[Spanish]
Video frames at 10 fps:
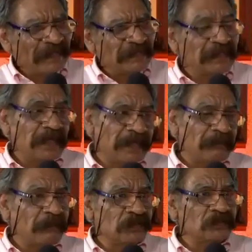sí,
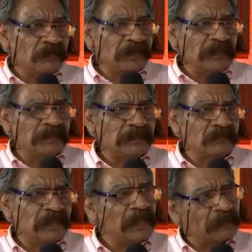entonces ahorita esa es
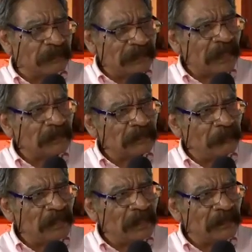una de las ventajas
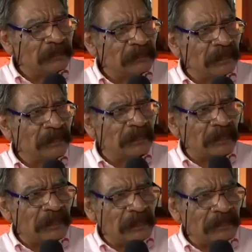también del
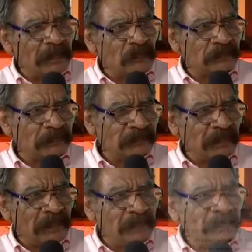Internet que nos están este,